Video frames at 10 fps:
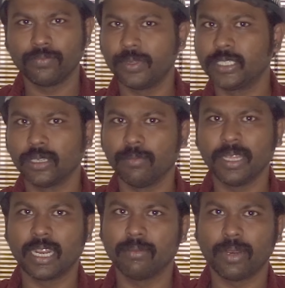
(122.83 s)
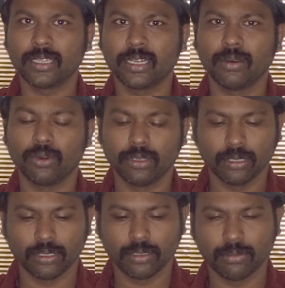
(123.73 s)
ஃபிஷ் மீனனை மாத்திர ஒரு
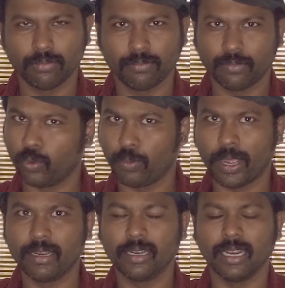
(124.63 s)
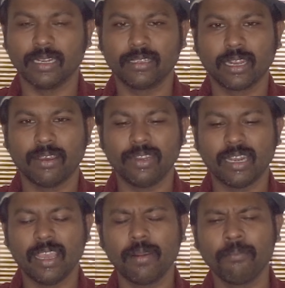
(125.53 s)
ஒரு பாயிண்ட்டு நீங்கள் எடுத்துக்கலாம்
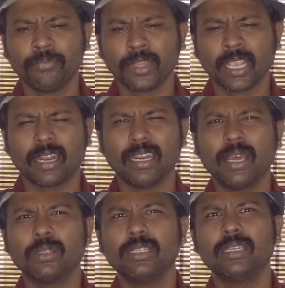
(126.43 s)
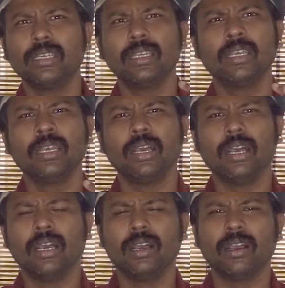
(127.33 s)
வீட்டிலே ரெண்டாவது
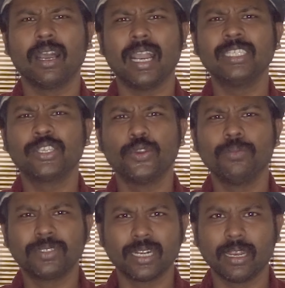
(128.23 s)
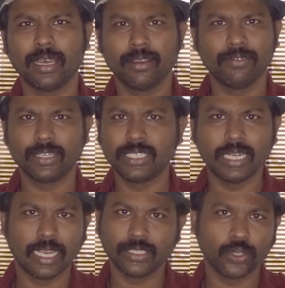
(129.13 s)
ஐஸ் க்யூப்ஸ் இருக்குல்ல
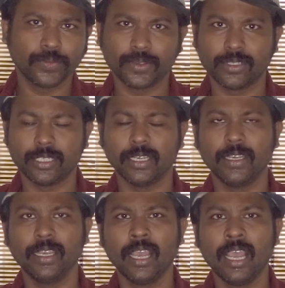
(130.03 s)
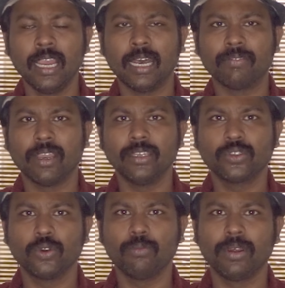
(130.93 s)
ஃப்ரிட்ஜில் ஐஸ் க்யூப்ஸ் வச்சு அந்த
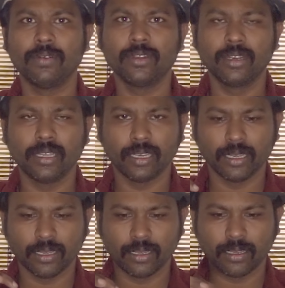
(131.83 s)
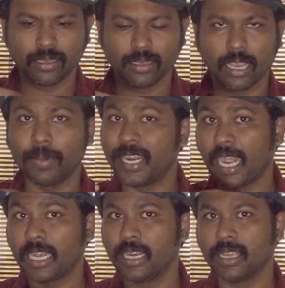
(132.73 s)
ஐஸ் க்யூப்பில் வந்துட்டு நீங்கள் அப்படியே
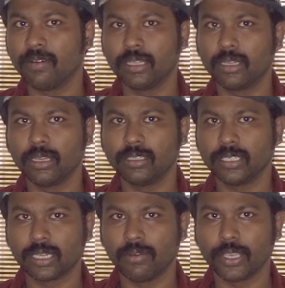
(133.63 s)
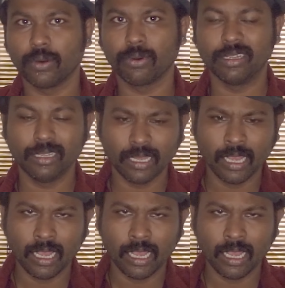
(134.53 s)
டேரெக்டாக நீங்கள் வந்துட்டு செஸ்ட்டில் வைக்கக்கூடாது